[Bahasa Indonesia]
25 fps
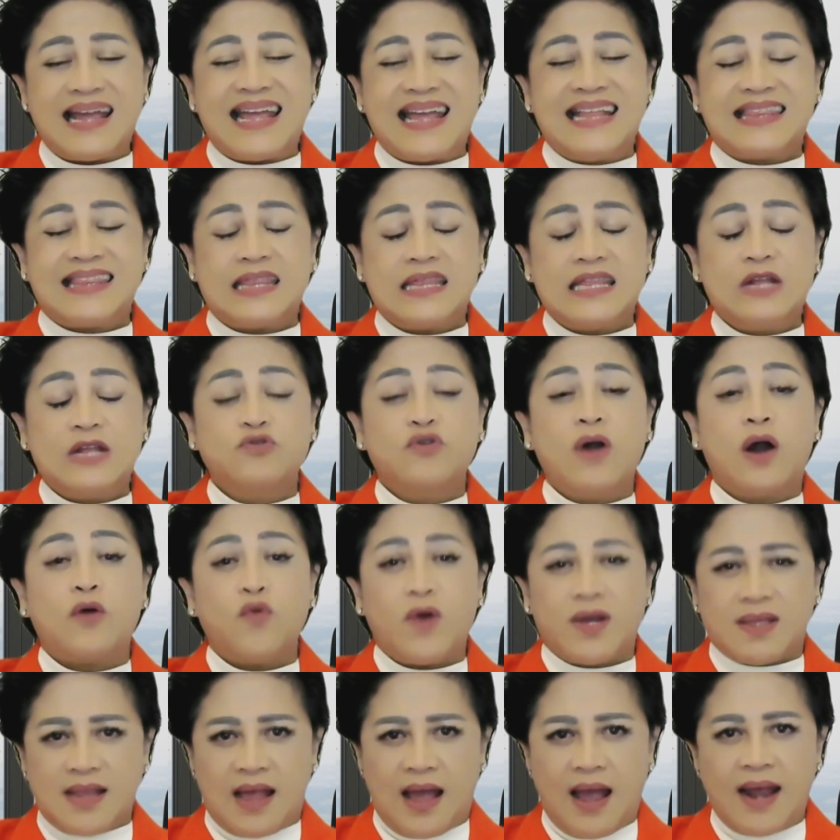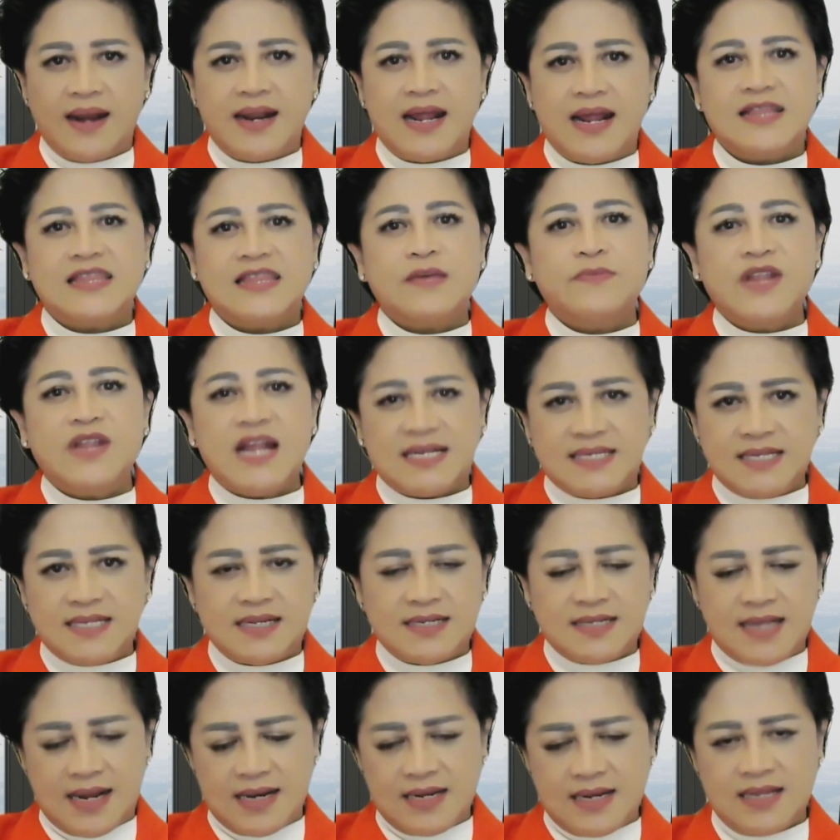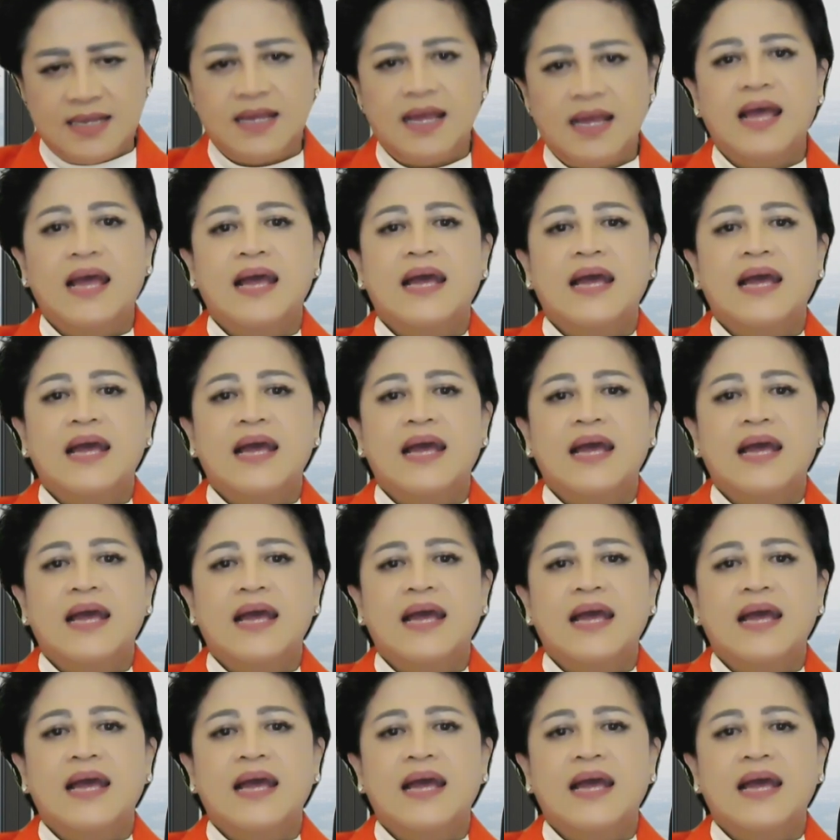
diduga kuat lah ada intimidasi terjadi